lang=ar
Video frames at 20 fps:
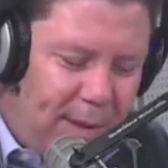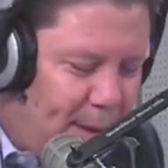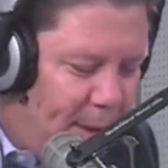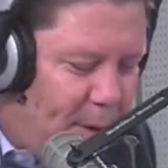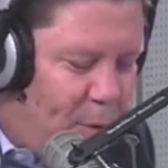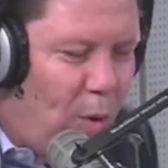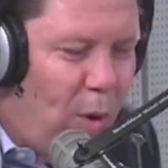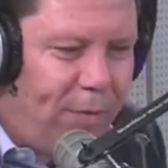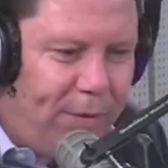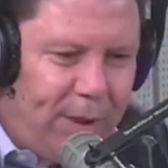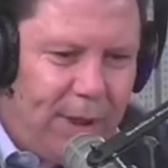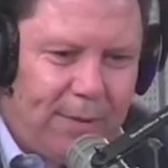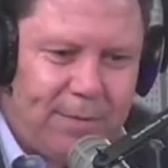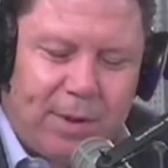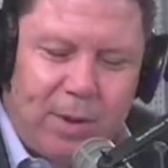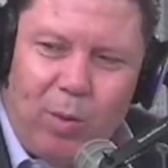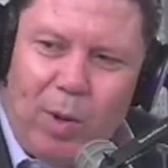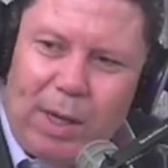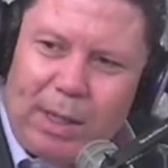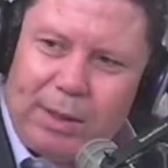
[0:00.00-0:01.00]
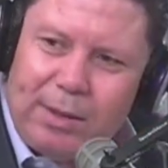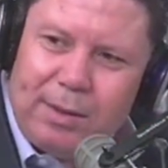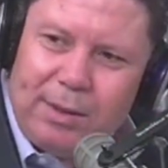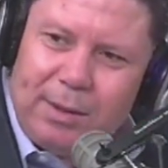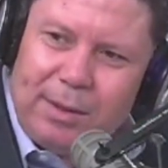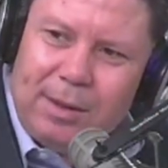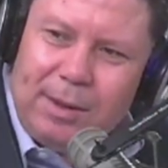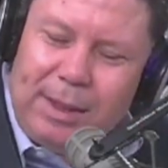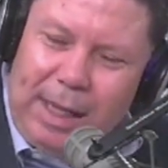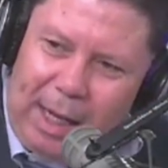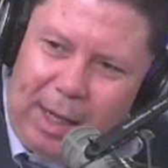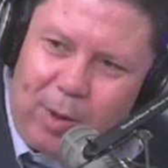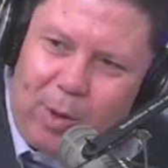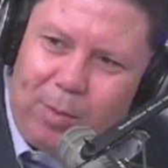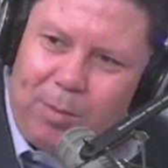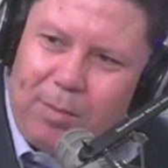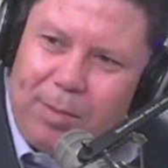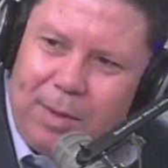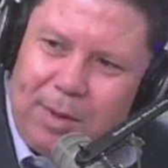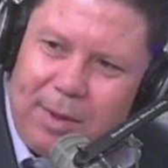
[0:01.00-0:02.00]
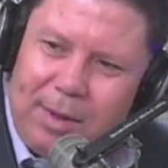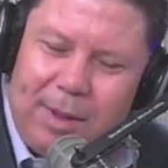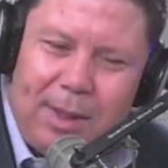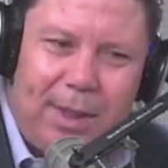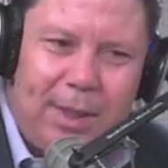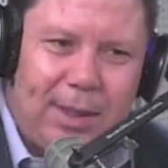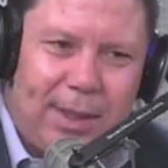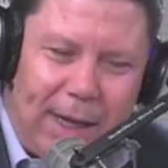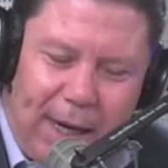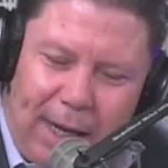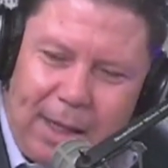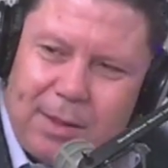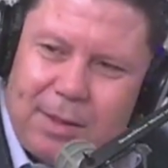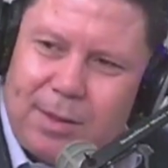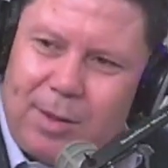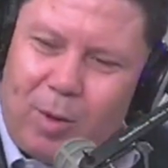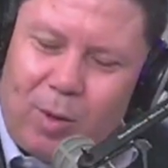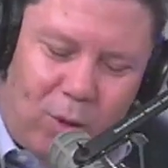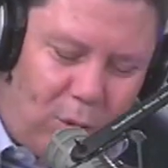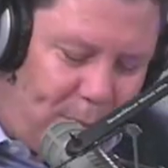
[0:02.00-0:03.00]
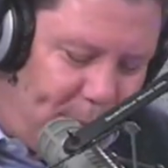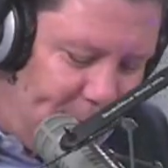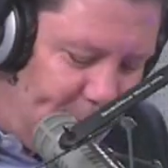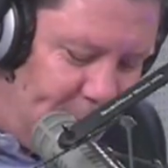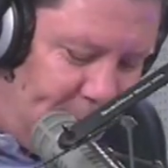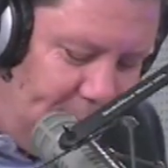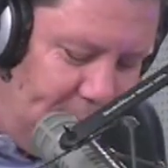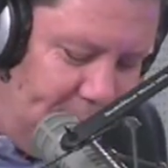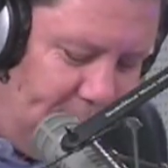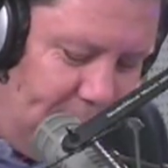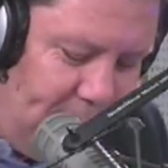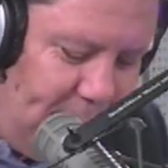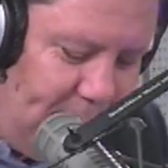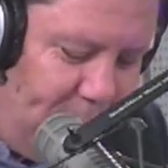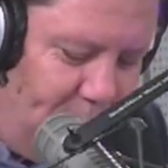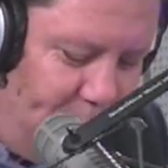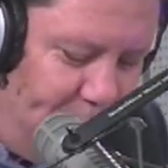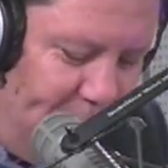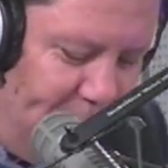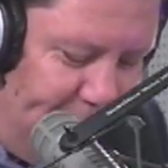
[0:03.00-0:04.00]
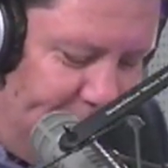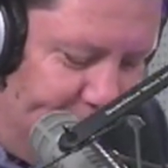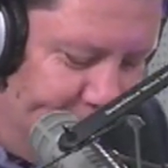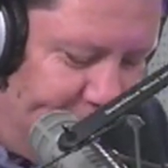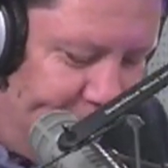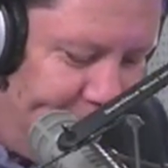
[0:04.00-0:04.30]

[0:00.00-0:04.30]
وفي نفس الوقت يحكم يترأس حكومه لبنان